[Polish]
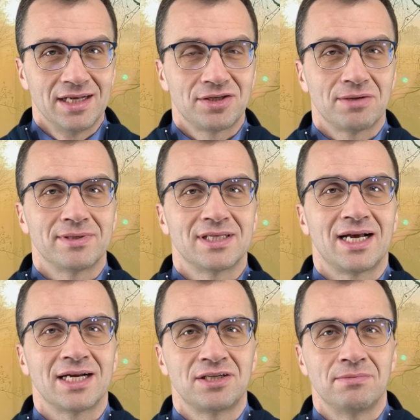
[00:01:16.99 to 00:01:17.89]
Trzeba za
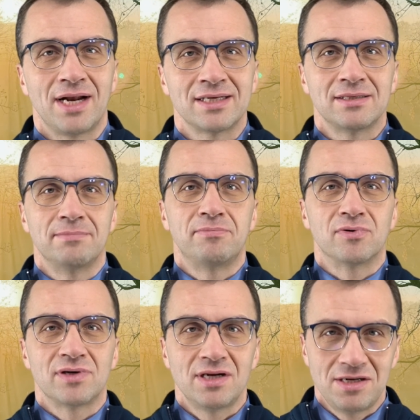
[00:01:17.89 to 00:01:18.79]
każdym razem
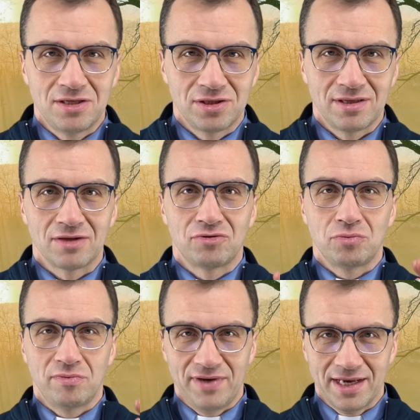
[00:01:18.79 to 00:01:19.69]
pochylić się nad
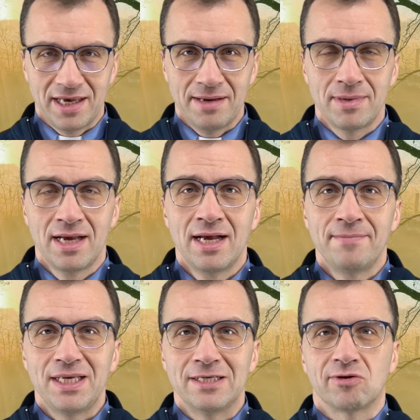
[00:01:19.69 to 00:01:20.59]
człowiekiem
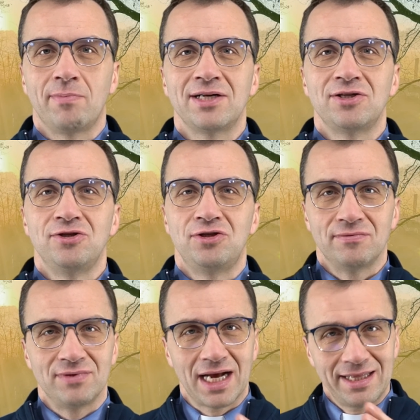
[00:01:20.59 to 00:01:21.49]
i zobaczyć, czy
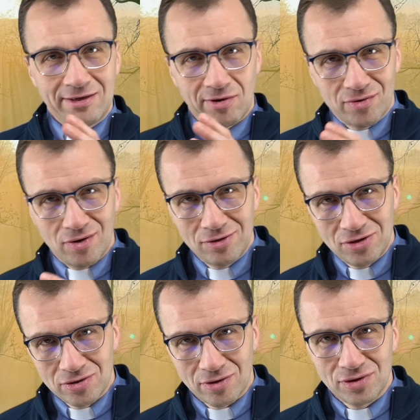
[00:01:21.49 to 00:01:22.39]
w danych
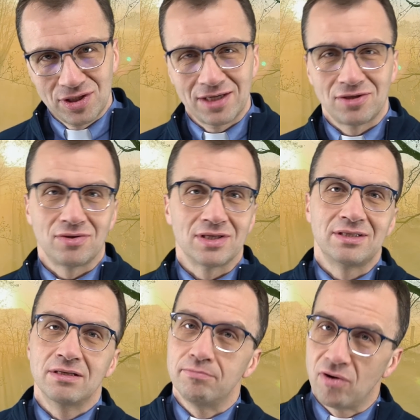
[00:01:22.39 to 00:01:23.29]
okolicznościach, czy to
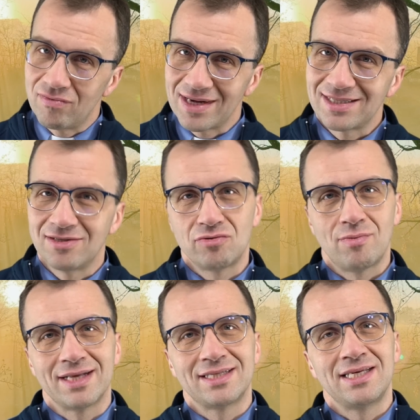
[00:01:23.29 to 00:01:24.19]
jest typowa
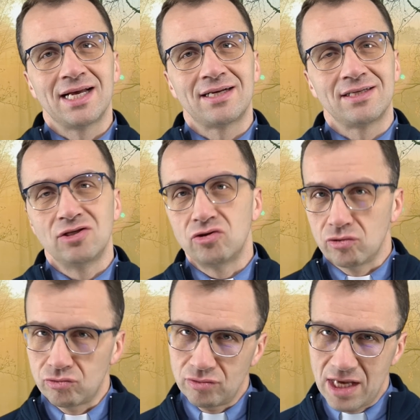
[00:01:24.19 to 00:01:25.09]
sytuacja i
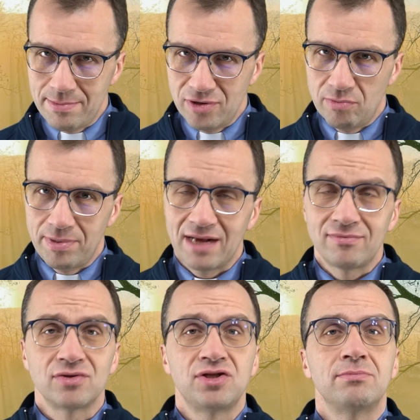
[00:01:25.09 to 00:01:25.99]
stosujemy to
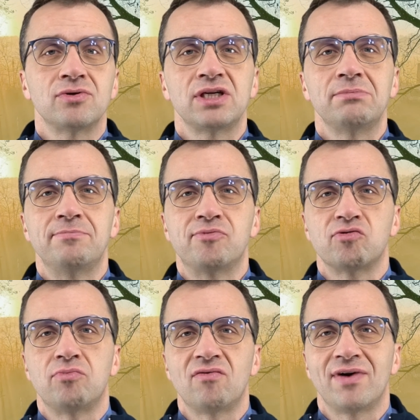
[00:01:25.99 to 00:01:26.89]
prawo, czy możemy
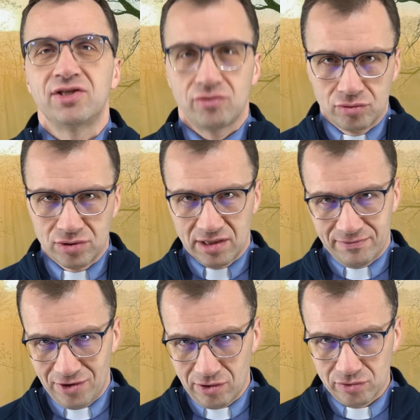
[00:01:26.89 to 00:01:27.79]
próbować różnych
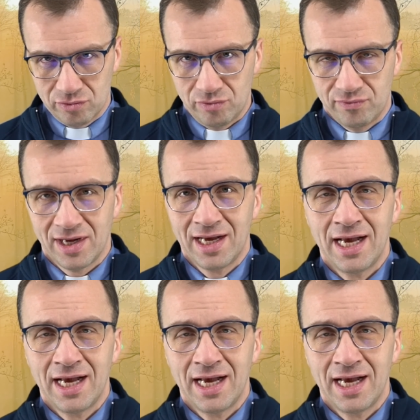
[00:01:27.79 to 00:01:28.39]
wyjątków.